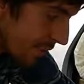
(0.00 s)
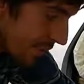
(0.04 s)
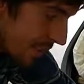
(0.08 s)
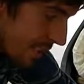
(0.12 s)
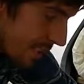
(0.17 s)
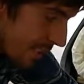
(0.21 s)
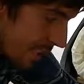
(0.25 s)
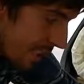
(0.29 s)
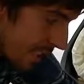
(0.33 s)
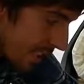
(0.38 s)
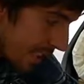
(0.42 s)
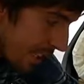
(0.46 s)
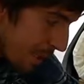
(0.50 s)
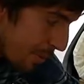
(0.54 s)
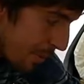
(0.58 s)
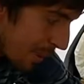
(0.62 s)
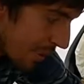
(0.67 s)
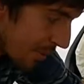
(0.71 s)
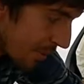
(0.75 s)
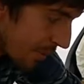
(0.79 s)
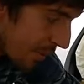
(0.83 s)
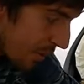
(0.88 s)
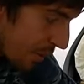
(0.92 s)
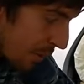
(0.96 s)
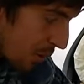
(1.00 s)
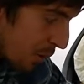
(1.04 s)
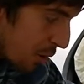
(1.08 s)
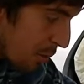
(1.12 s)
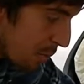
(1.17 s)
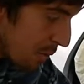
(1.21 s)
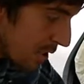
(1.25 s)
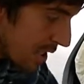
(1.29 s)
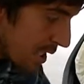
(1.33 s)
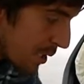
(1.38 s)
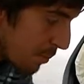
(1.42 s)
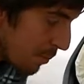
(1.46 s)
à vaisselle qui est maintenant
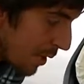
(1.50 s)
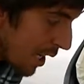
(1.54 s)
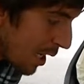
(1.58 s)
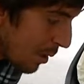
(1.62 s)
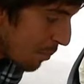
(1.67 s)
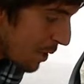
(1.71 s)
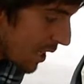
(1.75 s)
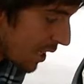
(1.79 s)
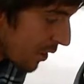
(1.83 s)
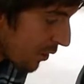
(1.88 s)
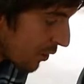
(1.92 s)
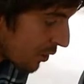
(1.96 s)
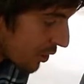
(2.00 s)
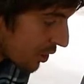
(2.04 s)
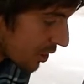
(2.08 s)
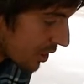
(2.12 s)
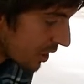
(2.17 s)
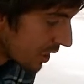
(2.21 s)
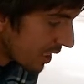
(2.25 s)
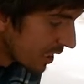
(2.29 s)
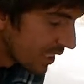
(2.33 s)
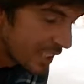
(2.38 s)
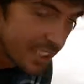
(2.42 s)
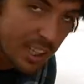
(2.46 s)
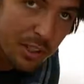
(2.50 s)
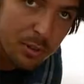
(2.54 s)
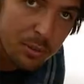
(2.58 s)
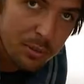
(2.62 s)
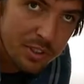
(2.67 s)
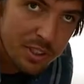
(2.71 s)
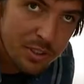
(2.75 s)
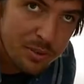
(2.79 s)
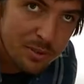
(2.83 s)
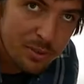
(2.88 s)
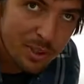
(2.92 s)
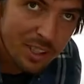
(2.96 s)
optimale, bien rangée, il y a tout
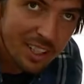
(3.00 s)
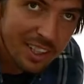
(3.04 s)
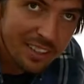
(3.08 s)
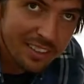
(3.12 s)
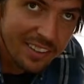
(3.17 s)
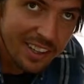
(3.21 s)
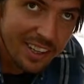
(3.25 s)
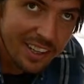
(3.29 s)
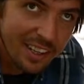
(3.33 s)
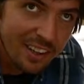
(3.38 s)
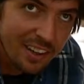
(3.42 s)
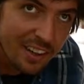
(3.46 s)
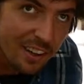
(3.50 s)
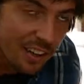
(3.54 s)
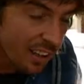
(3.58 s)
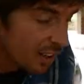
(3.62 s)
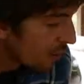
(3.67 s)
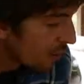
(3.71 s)
ce qu'il faut à l'intérieur.